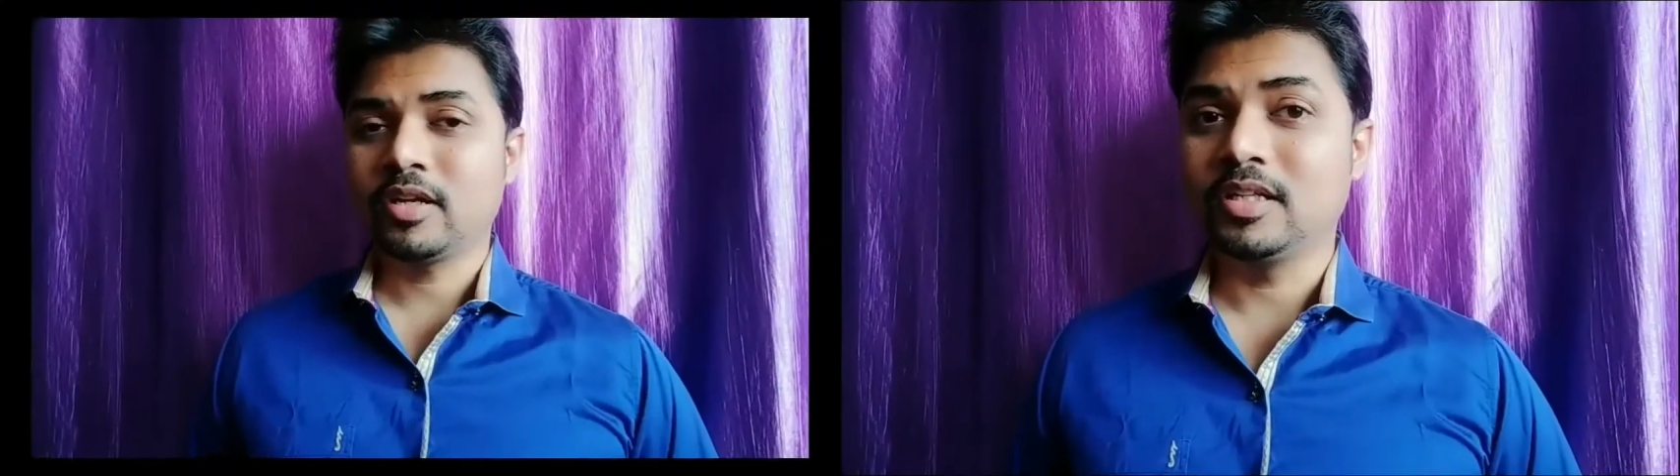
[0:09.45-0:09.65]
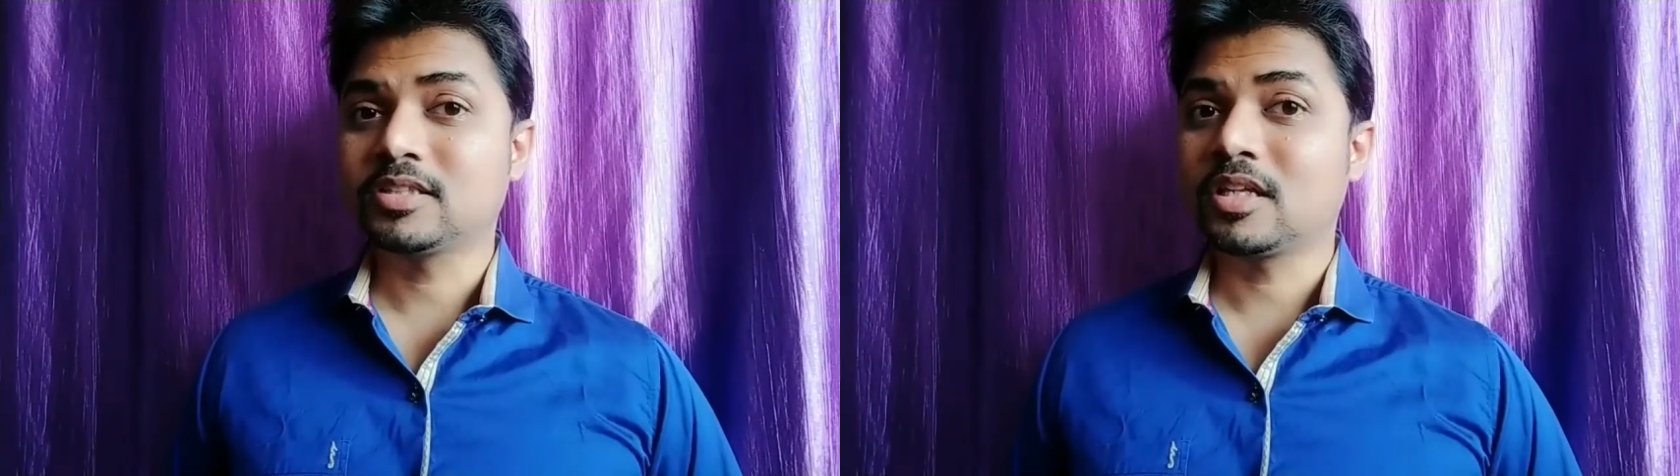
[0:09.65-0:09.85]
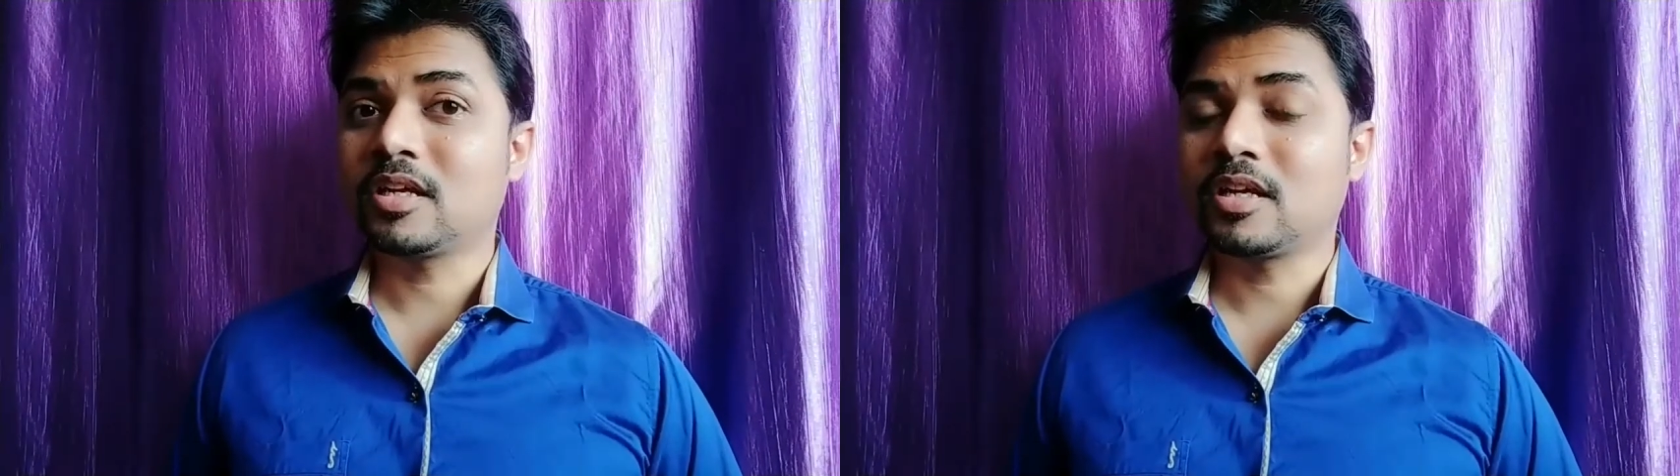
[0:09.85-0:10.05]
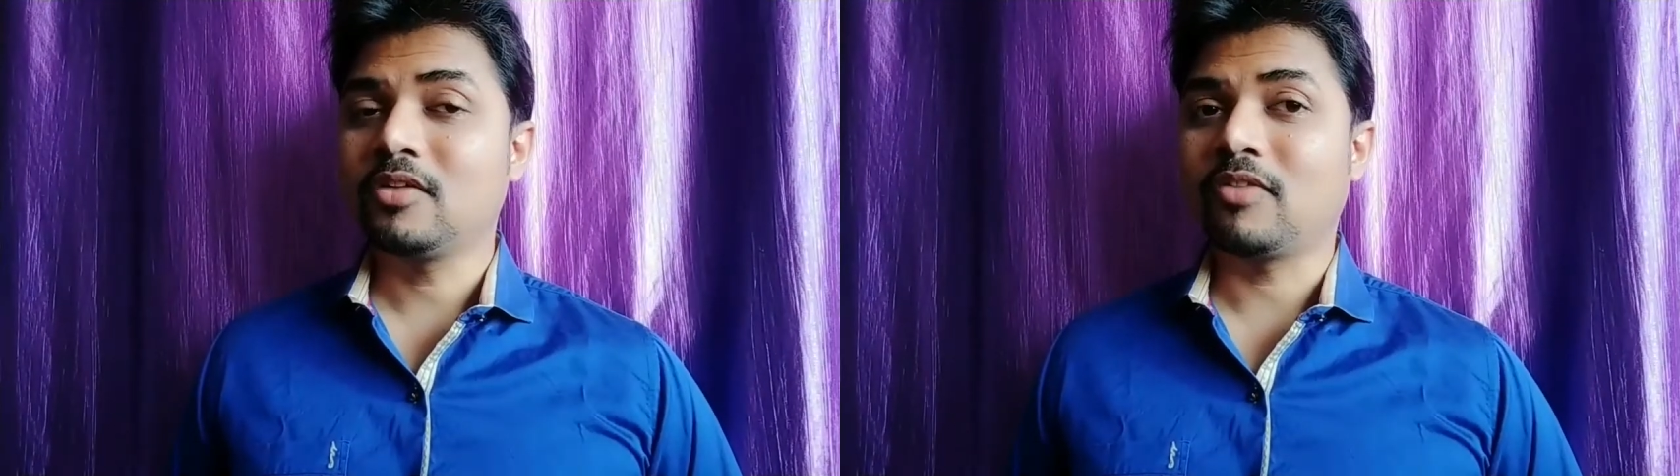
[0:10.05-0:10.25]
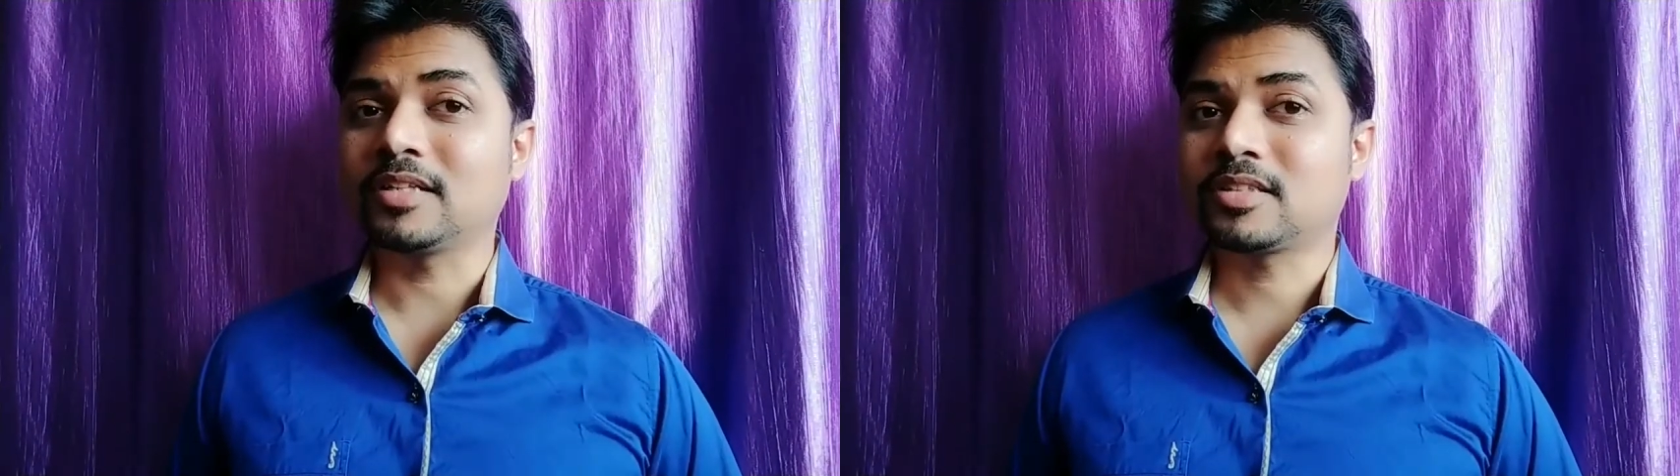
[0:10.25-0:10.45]
इस तरह के
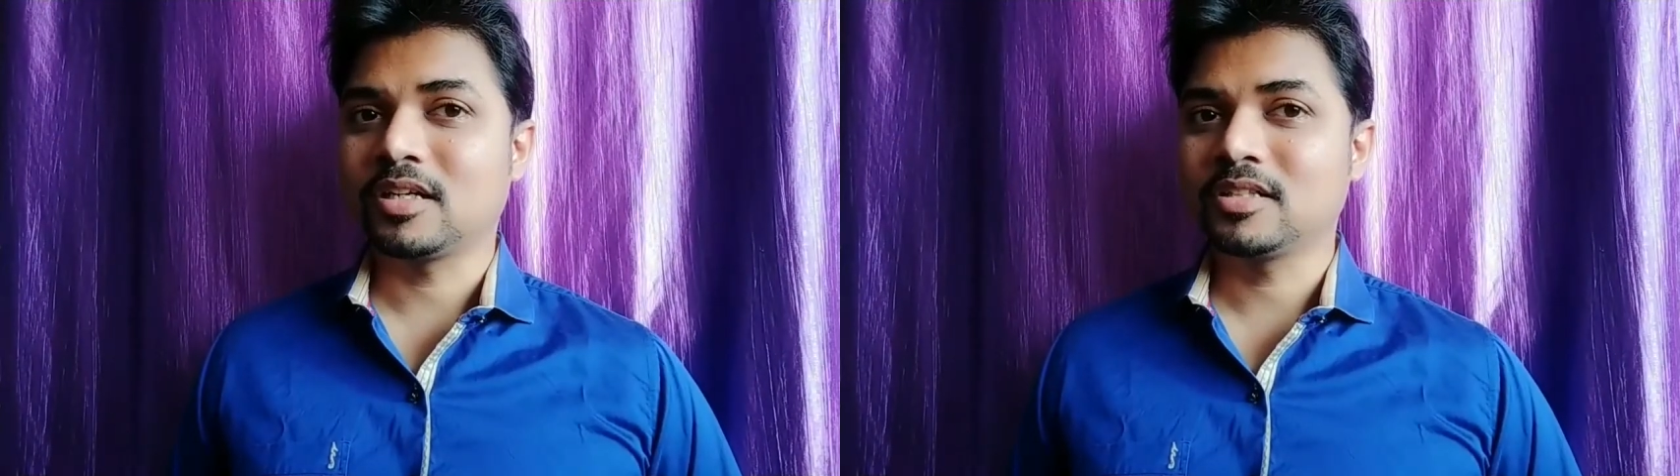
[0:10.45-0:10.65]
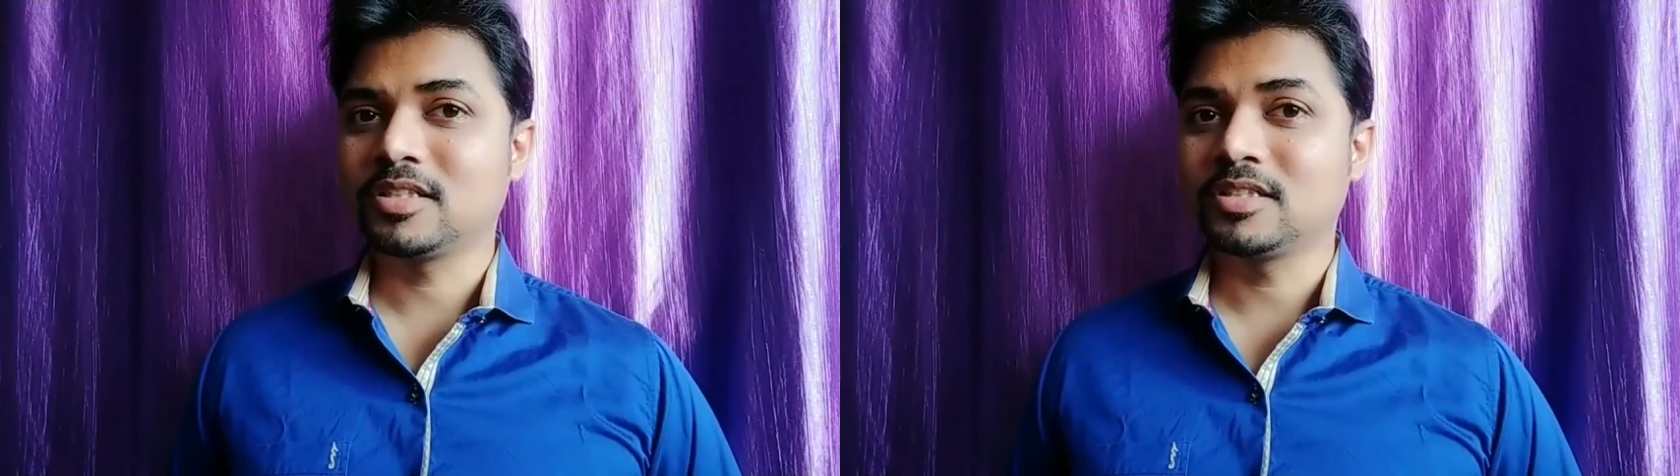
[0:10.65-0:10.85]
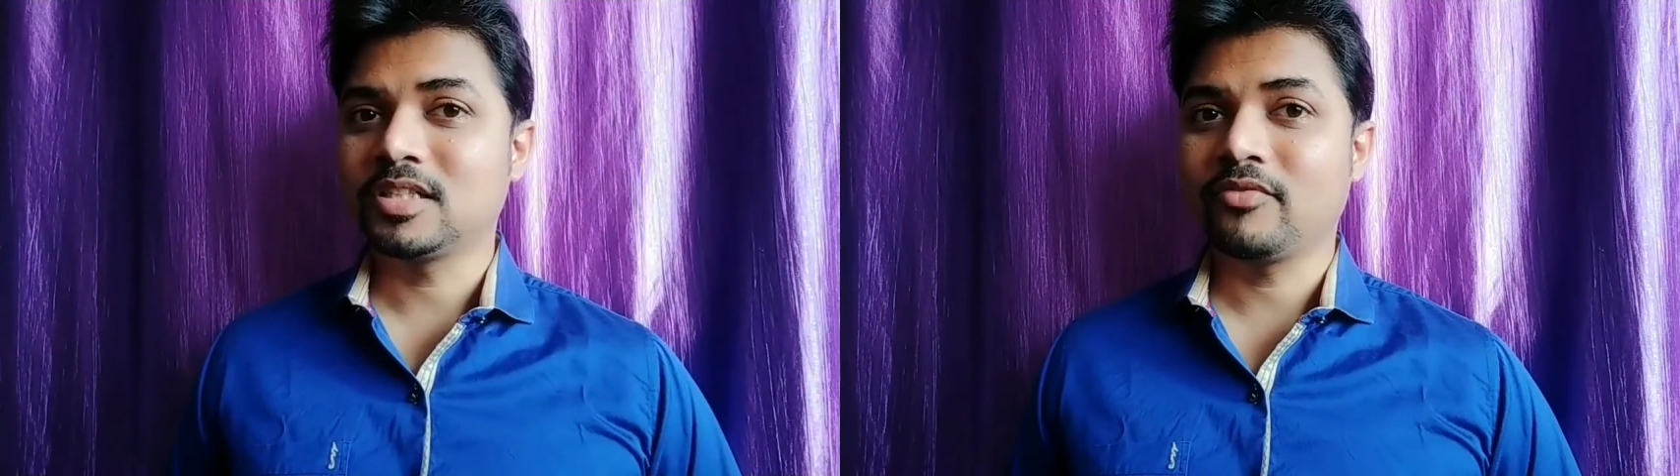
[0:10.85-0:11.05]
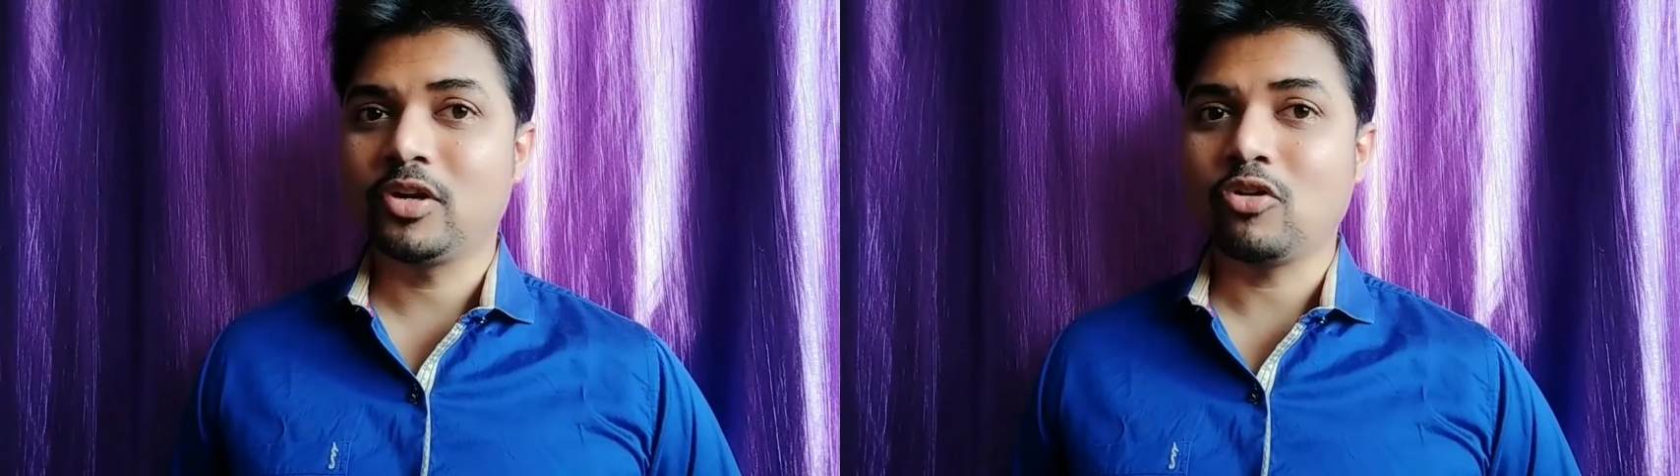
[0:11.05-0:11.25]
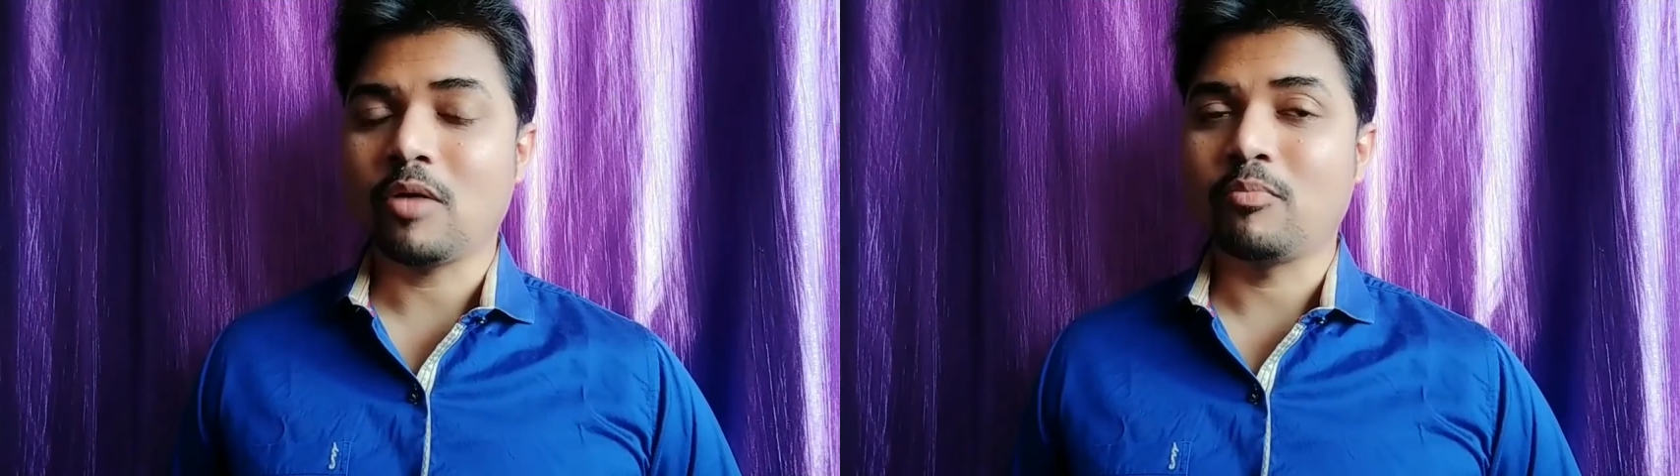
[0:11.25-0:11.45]
फास्ट कलर चेंजिंग वीडियो आप
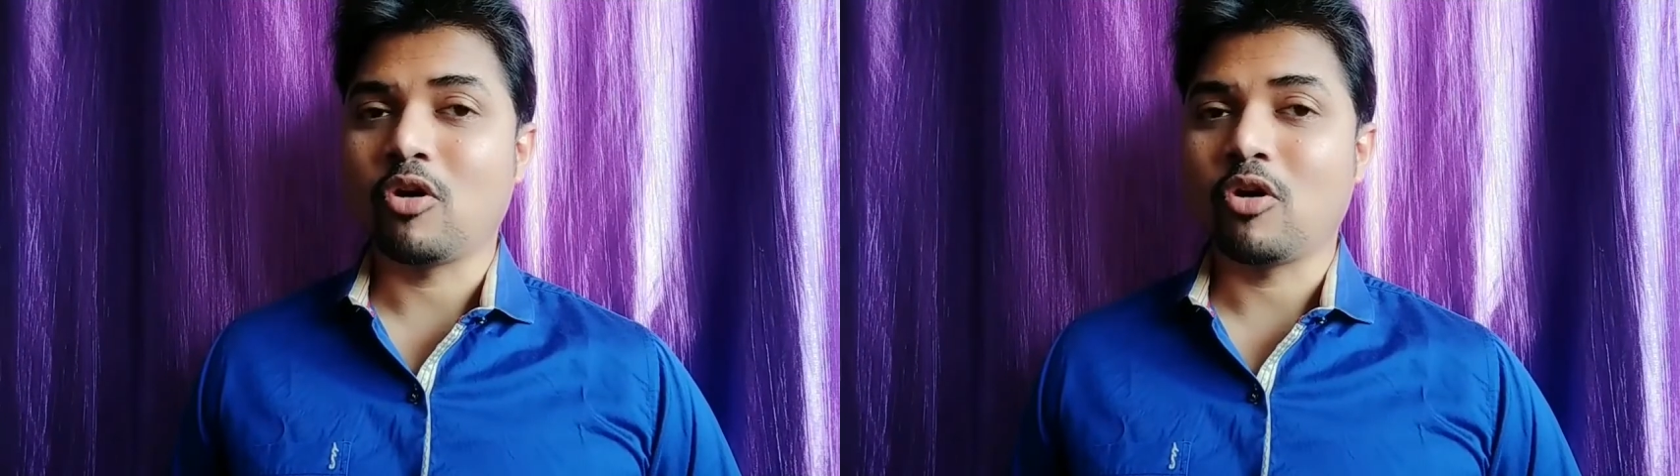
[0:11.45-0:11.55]
बहुत